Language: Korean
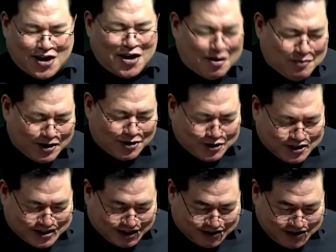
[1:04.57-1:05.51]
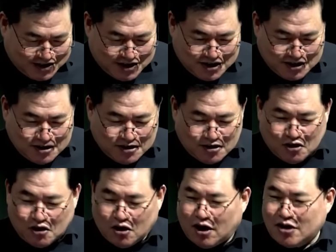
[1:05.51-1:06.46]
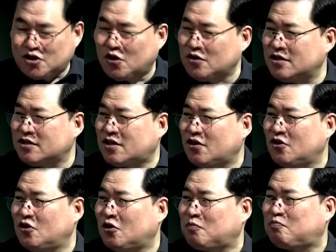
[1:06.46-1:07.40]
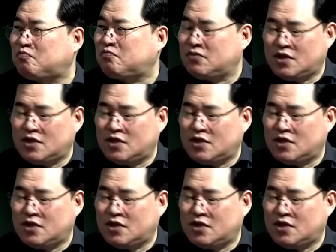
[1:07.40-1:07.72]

생각만 해도 진짜 아 정진상 그거